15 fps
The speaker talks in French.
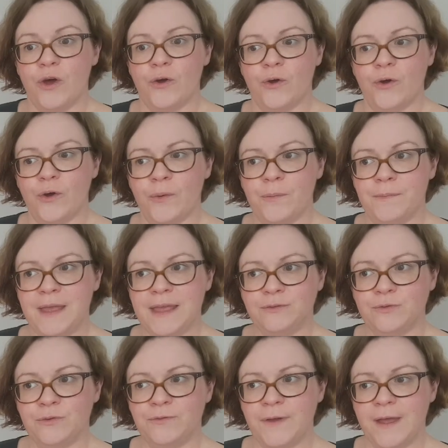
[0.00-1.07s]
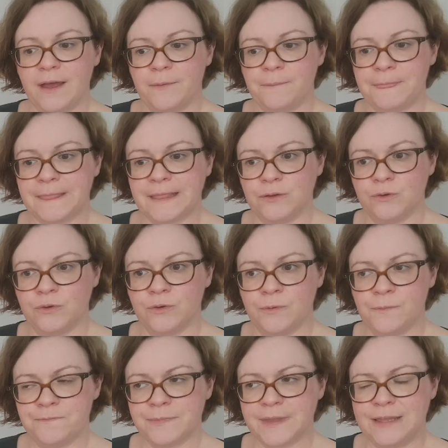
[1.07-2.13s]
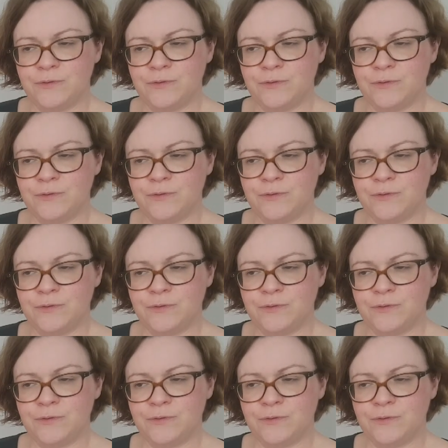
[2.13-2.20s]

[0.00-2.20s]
mais de faire euh,